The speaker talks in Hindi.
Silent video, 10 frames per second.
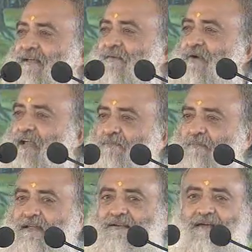व्हाइट
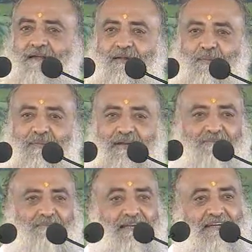मनी करा लो
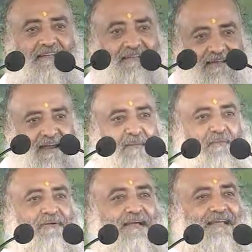व्हाइट मेरी नींद
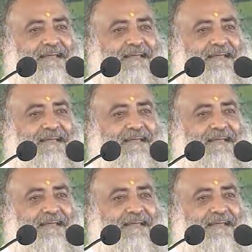आराम हो गई